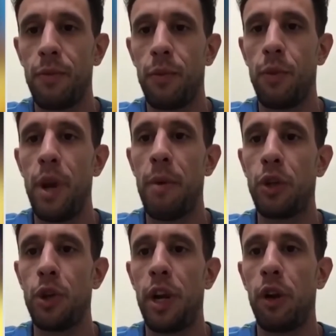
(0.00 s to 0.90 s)
totalmente. Una
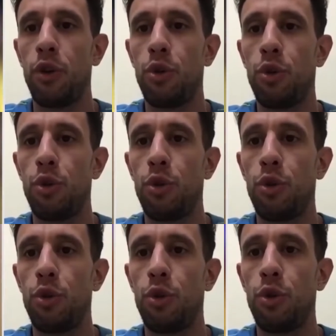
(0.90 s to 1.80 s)
persona con suerte.
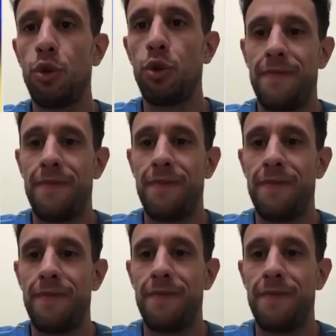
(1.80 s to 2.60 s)
Em,